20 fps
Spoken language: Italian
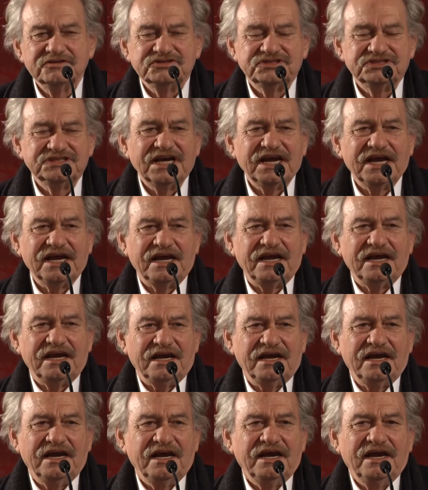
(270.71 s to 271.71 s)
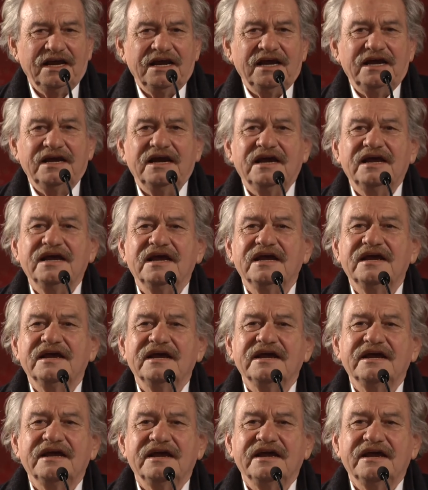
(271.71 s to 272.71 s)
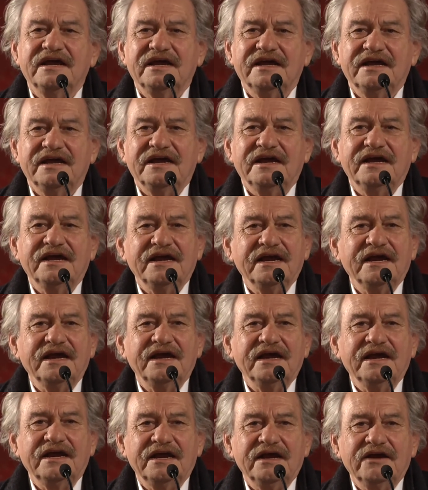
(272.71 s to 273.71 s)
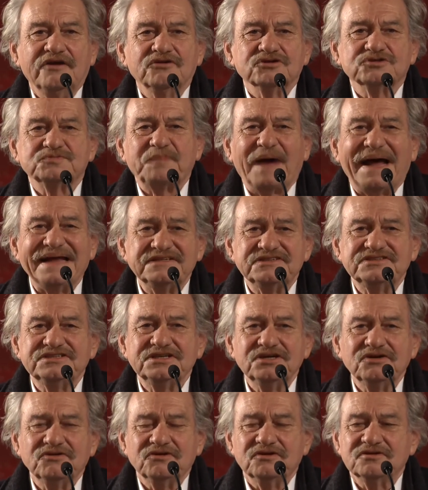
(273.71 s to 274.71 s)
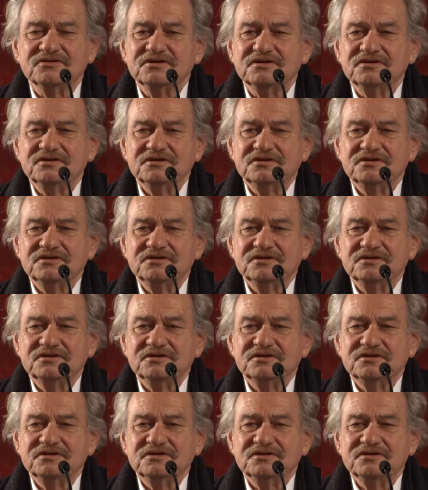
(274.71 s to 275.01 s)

c'è eh, lo spazio